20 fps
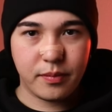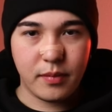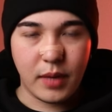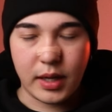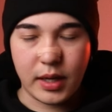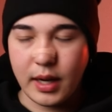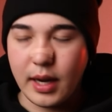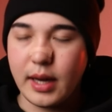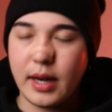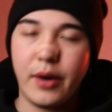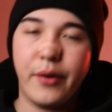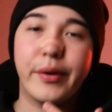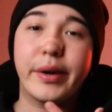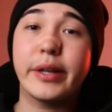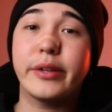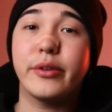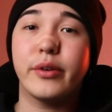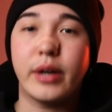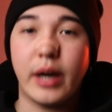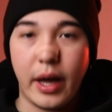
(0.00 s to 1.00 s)
まあ、
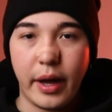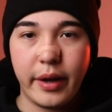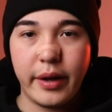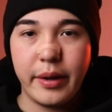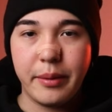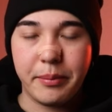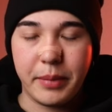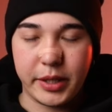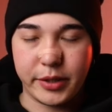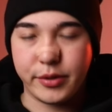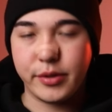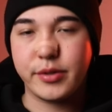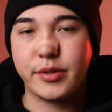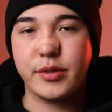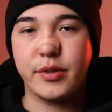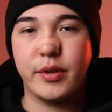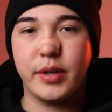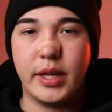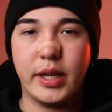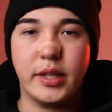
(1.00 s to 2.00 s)
カラオケとか、まあ、一つ
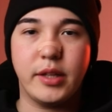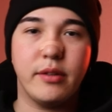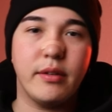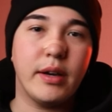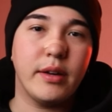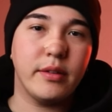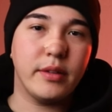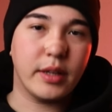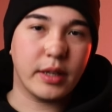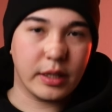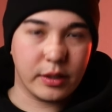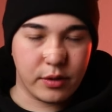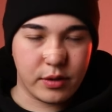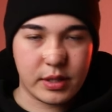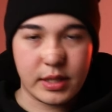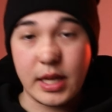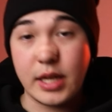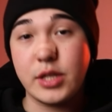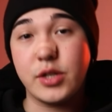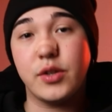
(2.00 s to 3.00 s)
の例ではあるんだけど、
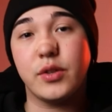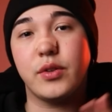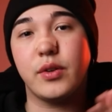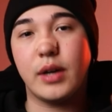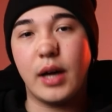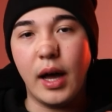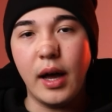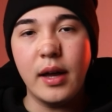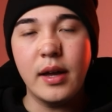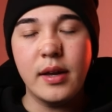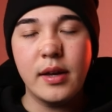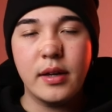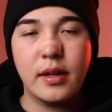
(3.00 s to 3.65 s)
スタジオとか